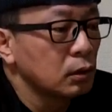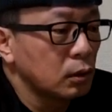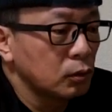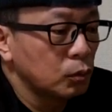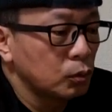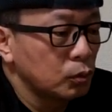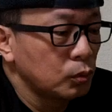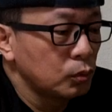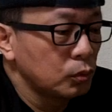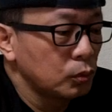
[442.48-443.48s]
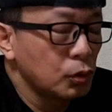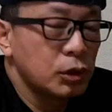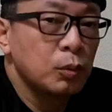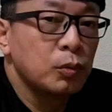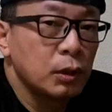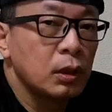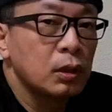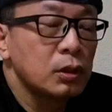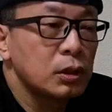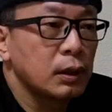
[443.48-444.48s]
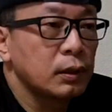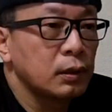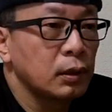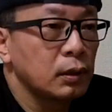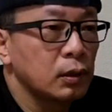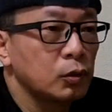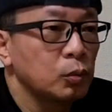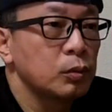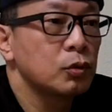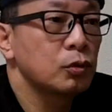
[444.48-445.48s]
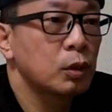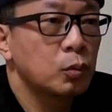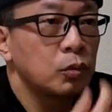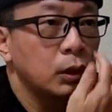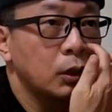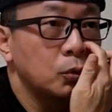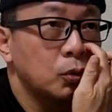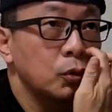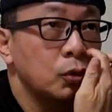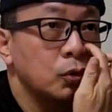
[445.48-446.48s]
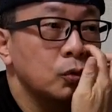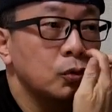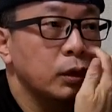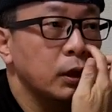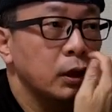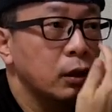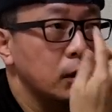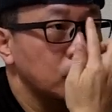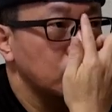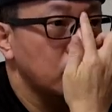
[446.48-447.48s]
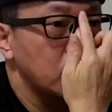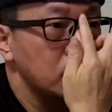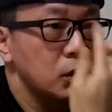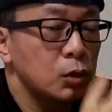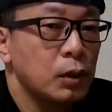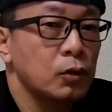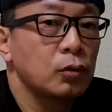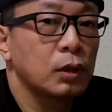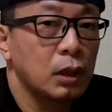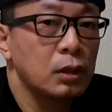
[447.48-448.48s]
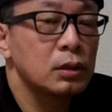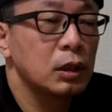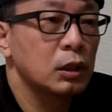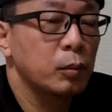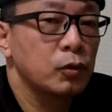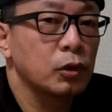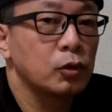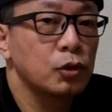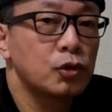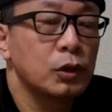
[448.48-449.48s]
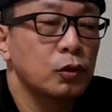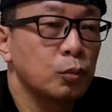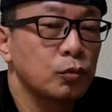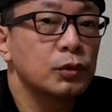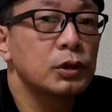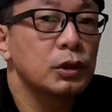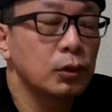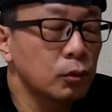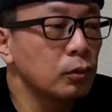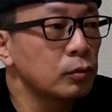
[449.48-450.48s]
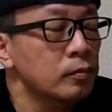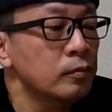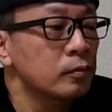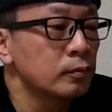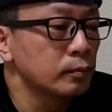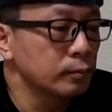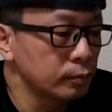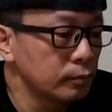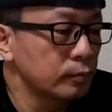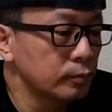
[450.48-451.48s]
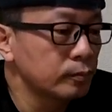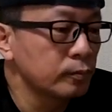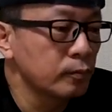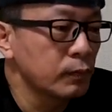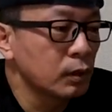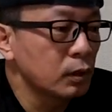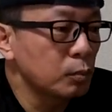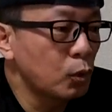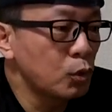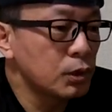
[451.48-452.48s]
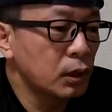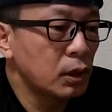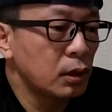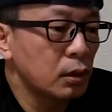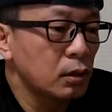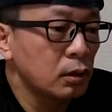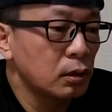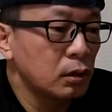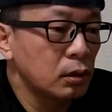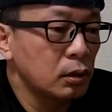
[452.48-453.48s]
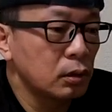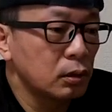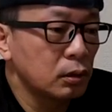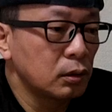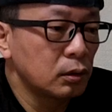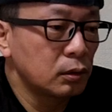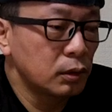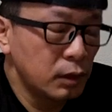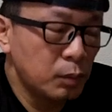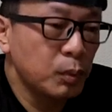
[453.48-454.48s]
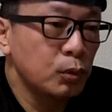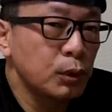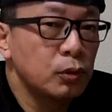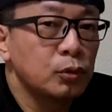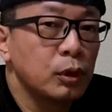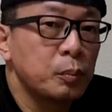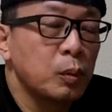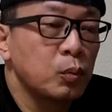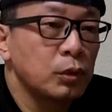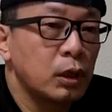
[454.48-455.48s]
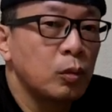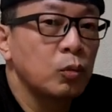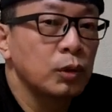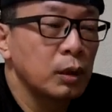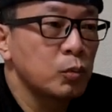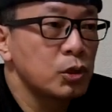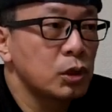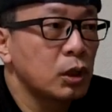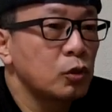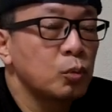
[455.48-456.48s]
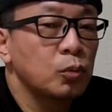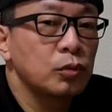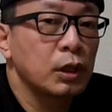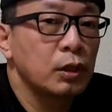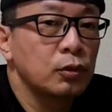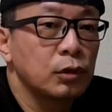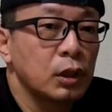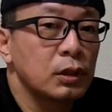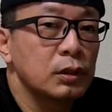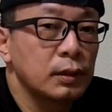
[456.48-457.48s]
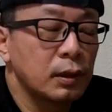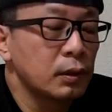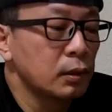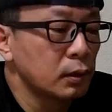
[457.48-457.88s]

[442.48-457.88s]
あのどうしてもね仕方ないなと思うそれはもうなんか東京と神奈川とか千葉とか埼玉とかと一緒やと思うんですけど、うん、やっぱ大阪でやっぱ増えるとやっぱもう奈良もね時間の問題いう感じで